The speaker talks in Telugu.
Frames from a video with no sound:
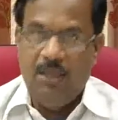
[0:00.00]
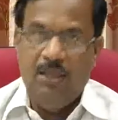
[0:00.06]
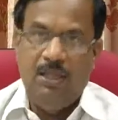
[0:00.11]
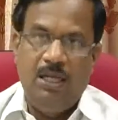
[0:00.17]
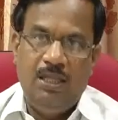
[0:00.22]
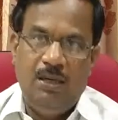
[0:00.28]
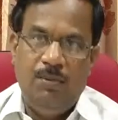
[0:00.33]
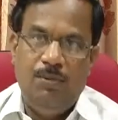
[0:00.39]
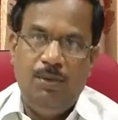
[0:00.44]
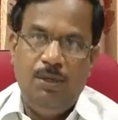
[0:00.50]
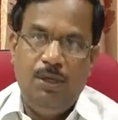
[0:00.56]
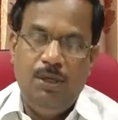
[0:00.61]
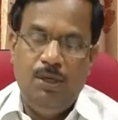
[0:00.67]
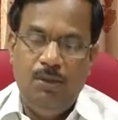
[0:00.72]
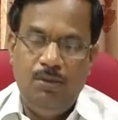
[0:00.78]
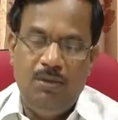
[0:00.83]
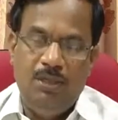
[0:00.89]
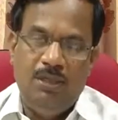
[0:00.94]
దాదాపు
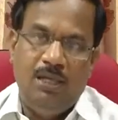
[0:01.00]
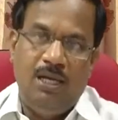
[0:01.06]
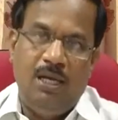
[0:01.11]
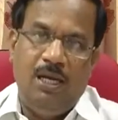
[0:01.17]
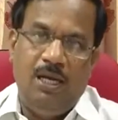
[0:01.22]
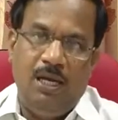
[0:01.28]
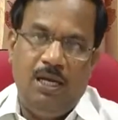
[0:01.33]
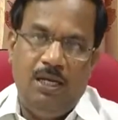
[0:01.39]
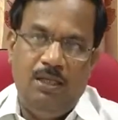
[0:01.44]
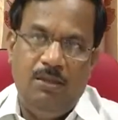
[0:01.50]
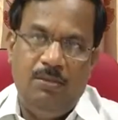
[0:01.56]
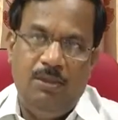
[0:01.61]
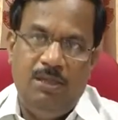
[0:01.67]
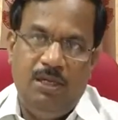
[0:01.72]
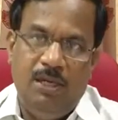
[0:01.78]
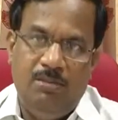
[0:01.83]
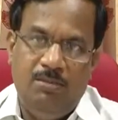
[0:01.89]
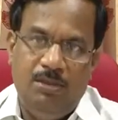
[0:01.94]
ఏడు వందల ఐదు
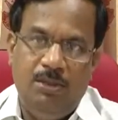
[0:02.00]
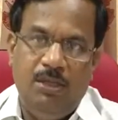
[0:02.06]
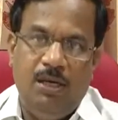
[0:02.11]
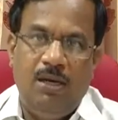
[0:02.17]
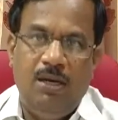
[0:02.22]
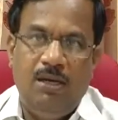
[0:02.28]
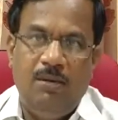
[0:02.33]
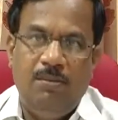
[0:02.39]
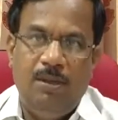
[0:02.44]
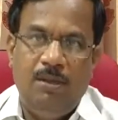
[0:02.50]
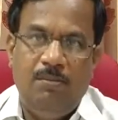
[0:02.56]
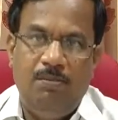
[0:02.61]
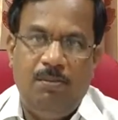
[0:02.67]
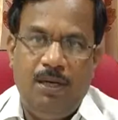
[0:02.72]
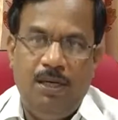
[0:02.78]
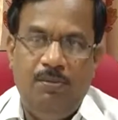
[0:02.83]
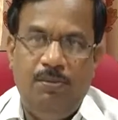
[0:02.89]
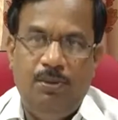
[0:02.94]
మంది లబ్ధిదారులకి మనం
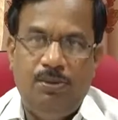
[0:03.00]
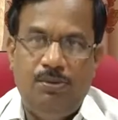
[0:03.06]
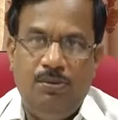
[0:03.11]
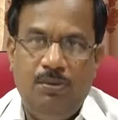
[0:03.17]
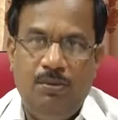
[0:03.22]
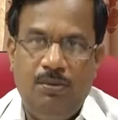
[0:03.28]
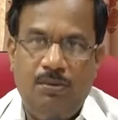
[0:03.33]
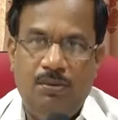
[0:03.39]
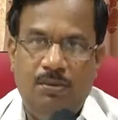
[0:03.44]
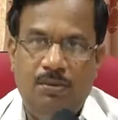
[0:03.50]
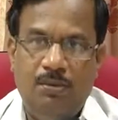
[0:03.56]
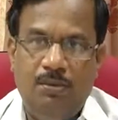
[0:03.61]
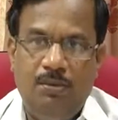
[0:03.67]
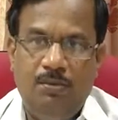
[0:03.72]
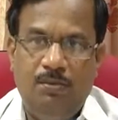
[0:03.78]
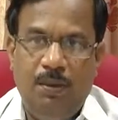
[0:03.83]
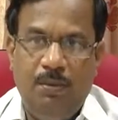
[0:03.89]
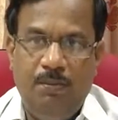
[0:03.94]
పాడి పశువులు
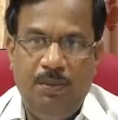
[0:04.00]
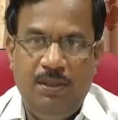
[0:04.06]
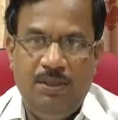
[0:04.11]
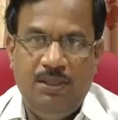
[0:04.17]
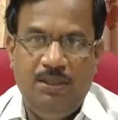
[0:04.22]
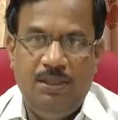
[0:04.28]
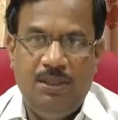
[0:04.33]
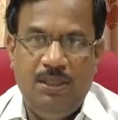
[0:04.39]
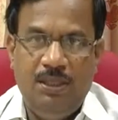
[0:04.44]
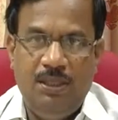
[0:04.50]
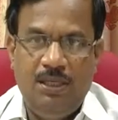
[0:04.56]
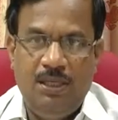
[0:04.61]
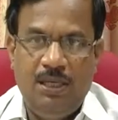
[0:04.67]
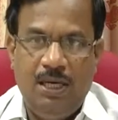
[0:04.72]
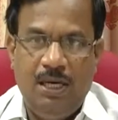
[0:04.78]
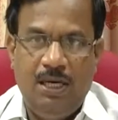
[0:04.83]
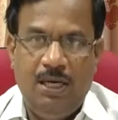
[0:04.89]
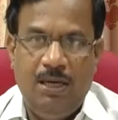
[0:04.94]
పంపిణీ చేసే
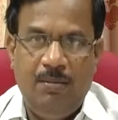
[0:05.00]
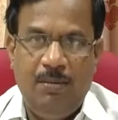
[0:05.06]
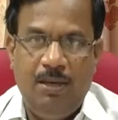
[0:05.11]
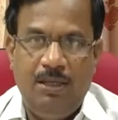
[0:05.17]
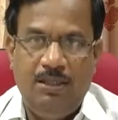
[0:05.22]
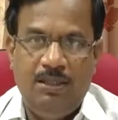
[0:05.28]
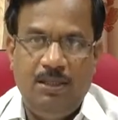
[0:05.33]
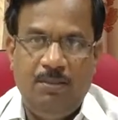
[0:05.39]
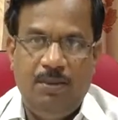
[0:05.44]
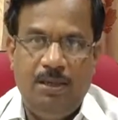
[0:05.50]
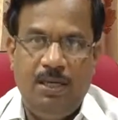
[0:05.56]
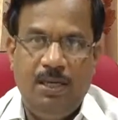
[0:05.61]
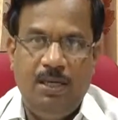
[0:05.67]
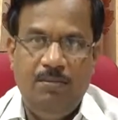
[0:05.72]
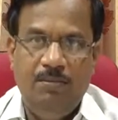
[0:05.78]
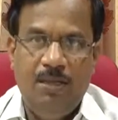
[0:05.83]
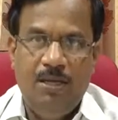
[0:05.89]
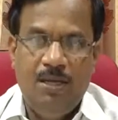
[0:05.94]
కార్యక్రమాన్ని
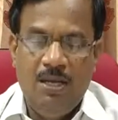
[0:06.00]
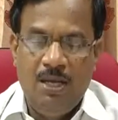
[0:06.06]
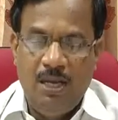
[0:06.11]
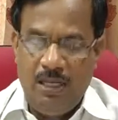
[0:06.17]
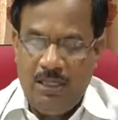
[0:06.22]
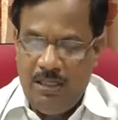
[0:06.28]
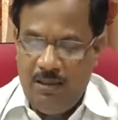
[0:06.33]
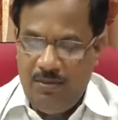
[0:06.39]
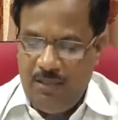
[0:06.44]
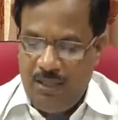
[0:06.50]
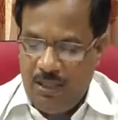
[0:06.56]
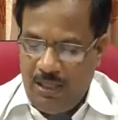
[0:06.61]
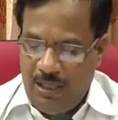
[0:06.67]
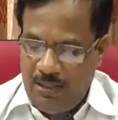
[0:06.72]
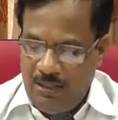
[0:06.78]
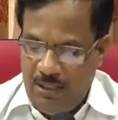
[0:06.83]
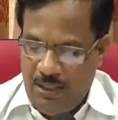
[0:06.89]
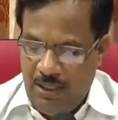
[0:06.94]
చేపట్టినాం
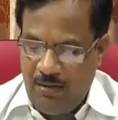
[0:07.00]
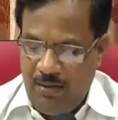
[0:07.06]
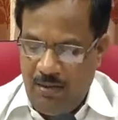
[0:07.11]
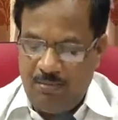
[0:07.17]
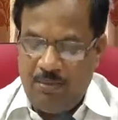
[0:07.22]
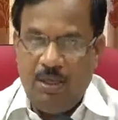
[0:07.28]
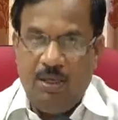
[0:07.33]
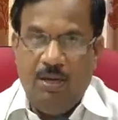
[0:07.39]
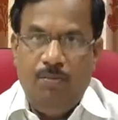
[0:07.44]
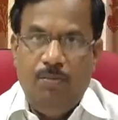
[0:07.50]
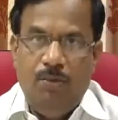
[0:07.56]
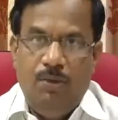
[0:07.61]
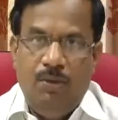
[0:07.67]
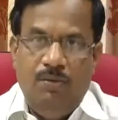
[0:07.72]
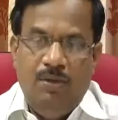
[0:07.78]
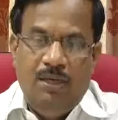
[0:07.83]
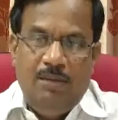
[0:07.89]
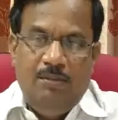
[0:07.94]
అదేవిధంగా జిల్లా వ్యాప్తంగా
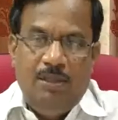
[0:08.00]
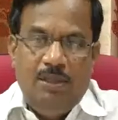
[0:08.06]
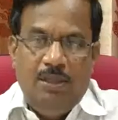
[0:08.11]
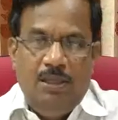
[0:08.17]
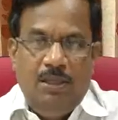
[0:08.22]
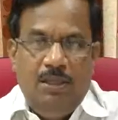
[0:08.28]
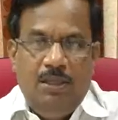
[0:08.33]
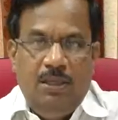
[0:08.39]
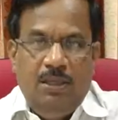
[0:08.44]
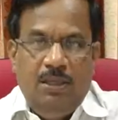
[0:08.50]
మూడు వేల మంది